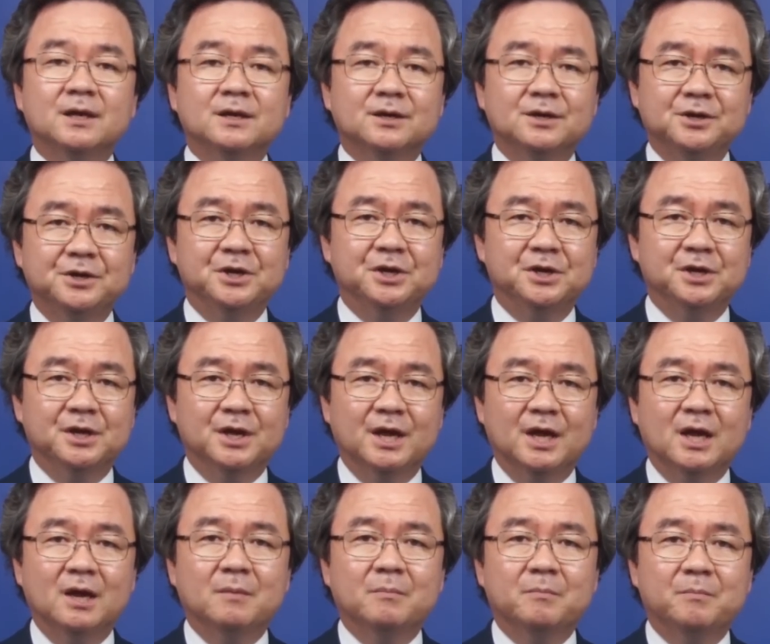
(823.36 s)
흔히
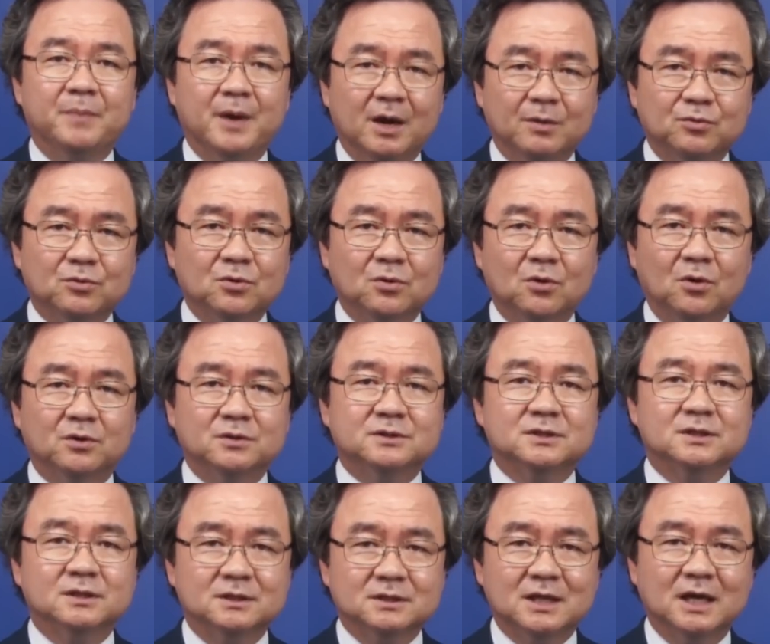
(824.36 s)

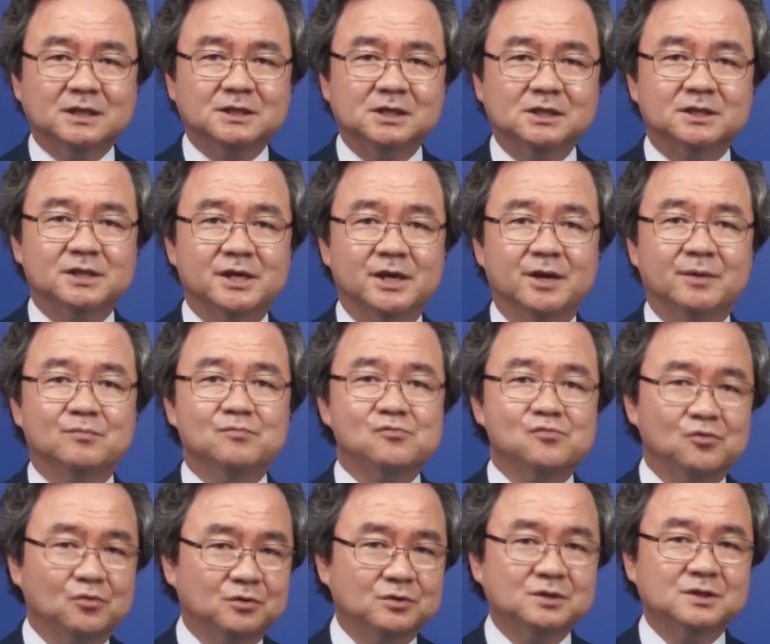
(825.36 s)
배부르고 등 따실 때
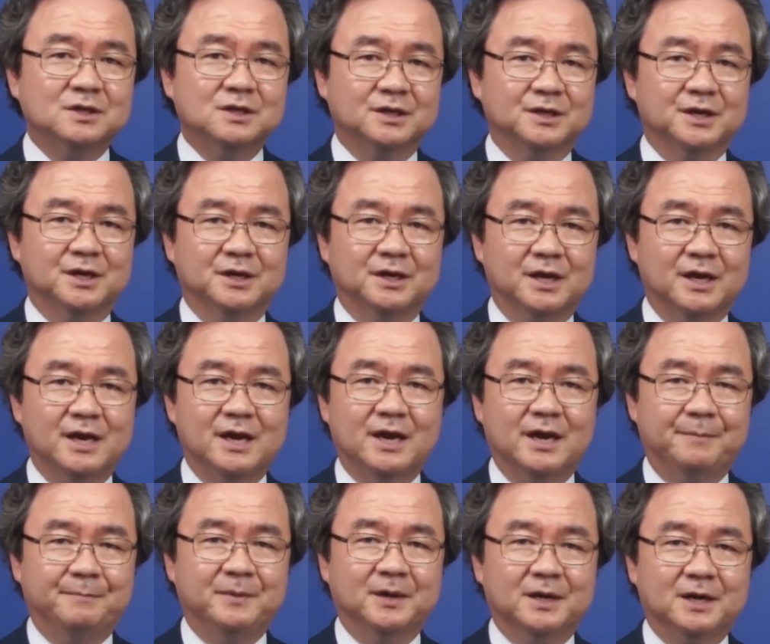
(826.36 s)
무엇을 경계해야
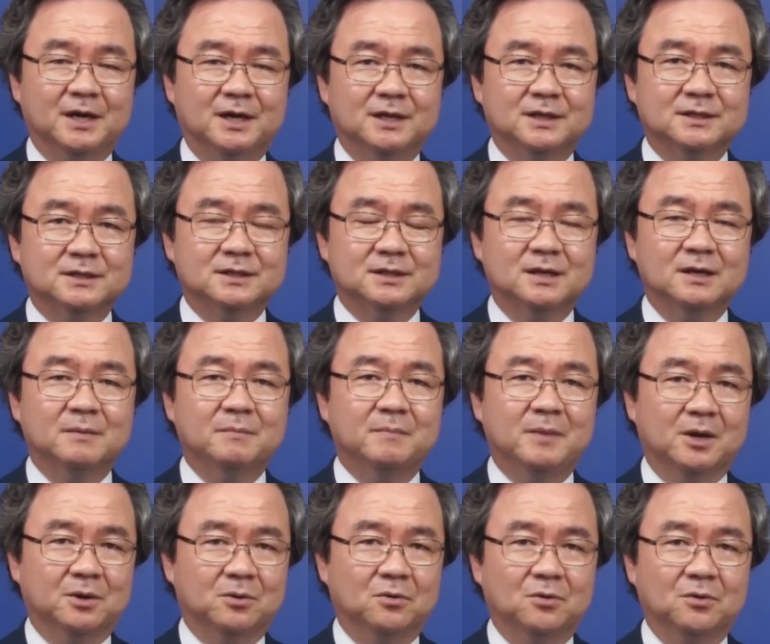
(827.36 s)
합니까?
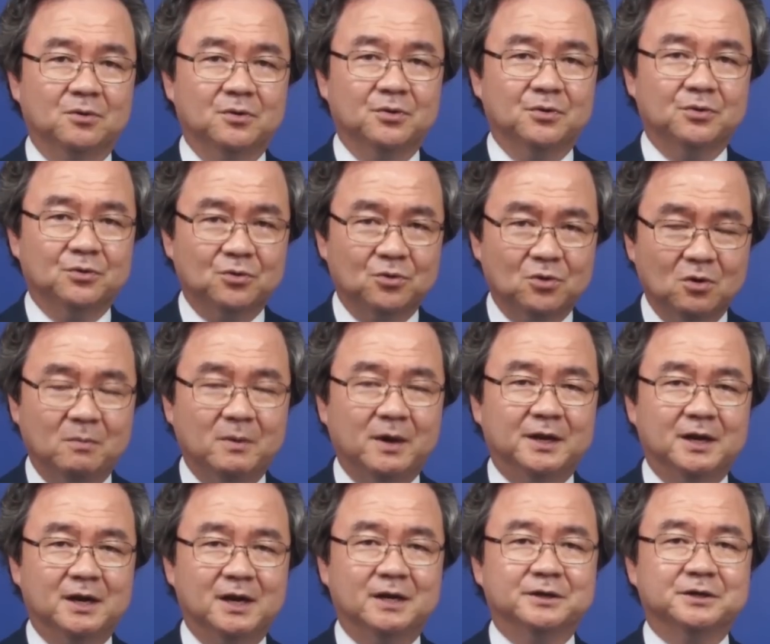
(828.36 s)
바로
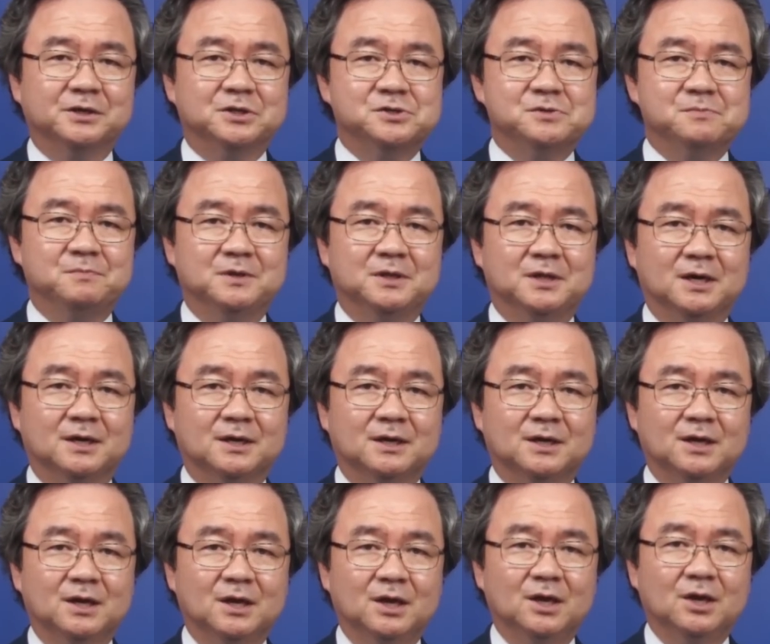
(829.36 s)
교만이라는 것입니다.
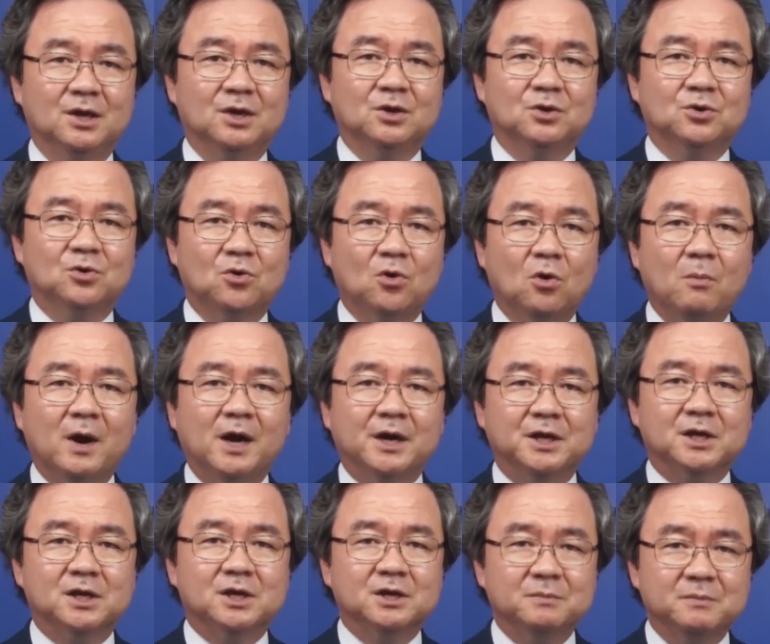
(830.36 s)

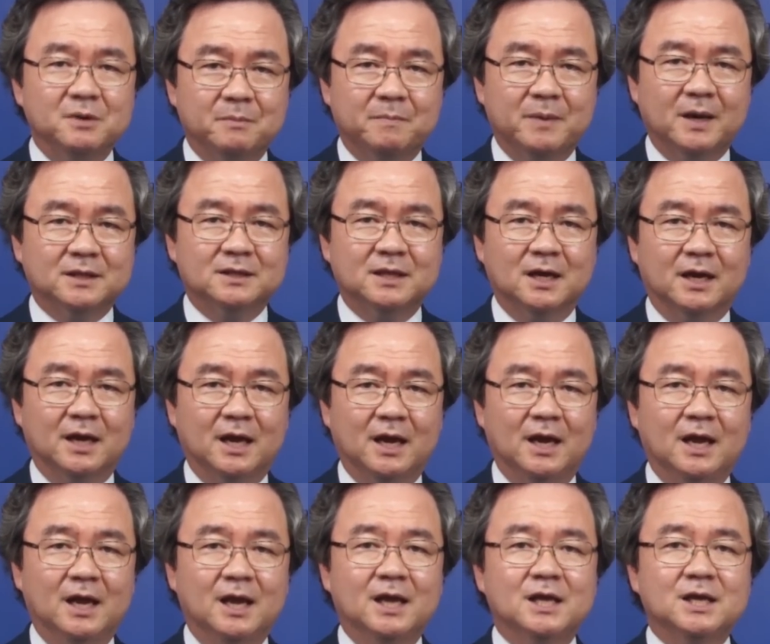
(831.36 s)
교만이 그
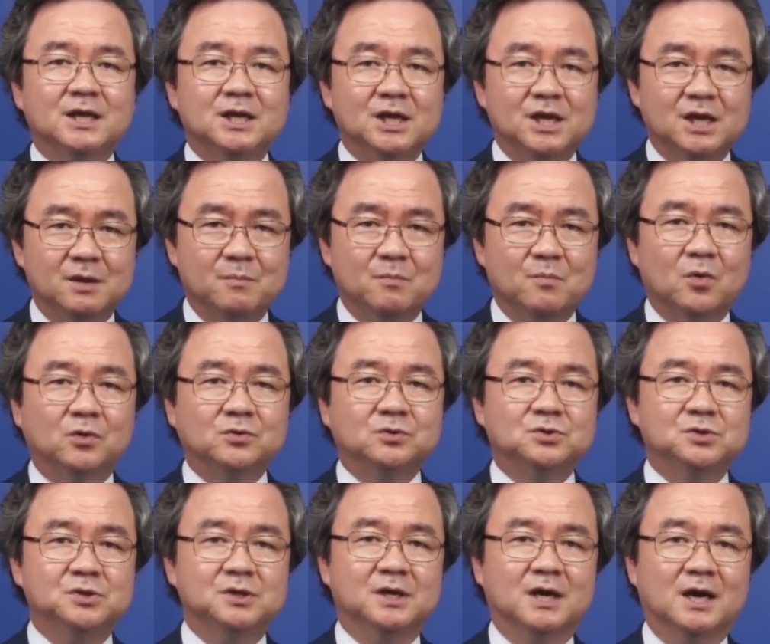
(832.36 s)
밑바탕에
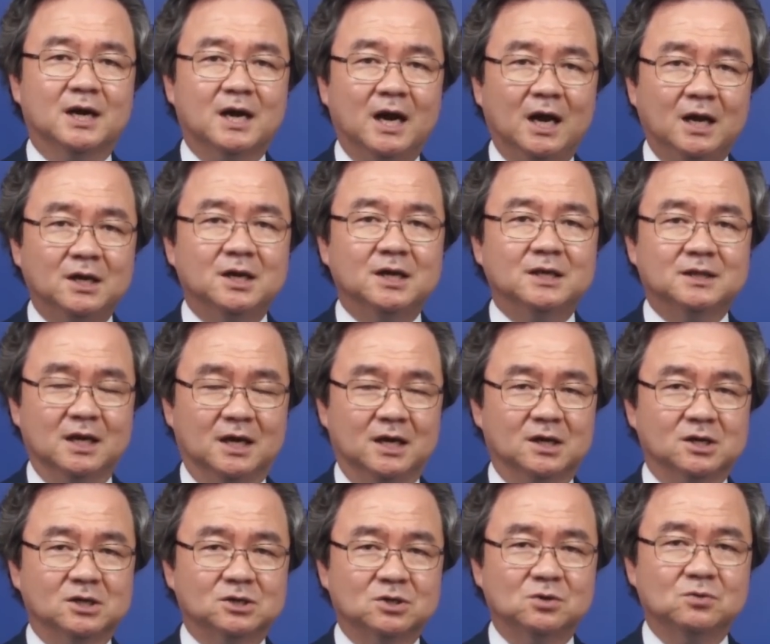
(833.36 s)
인본주의가 깔려
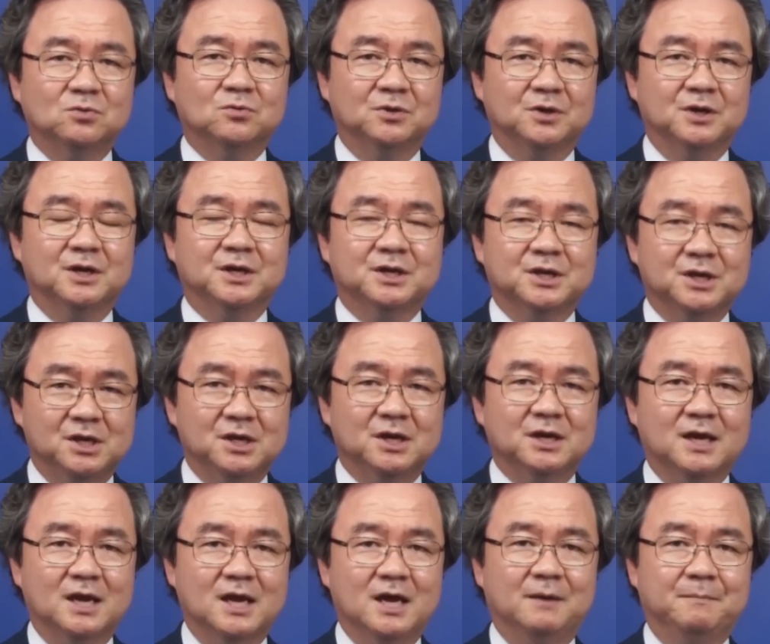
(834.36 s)
있다는 것을 우리는
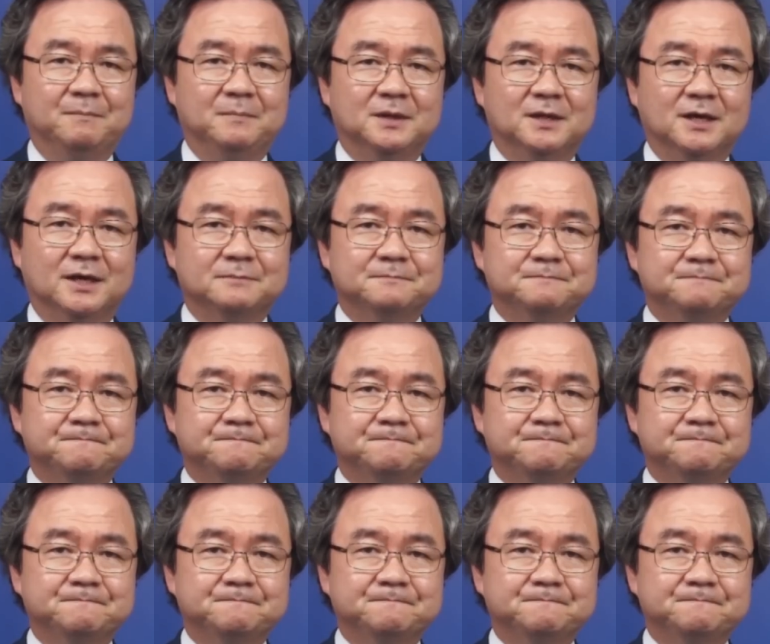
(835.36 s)
기억해야 합니다.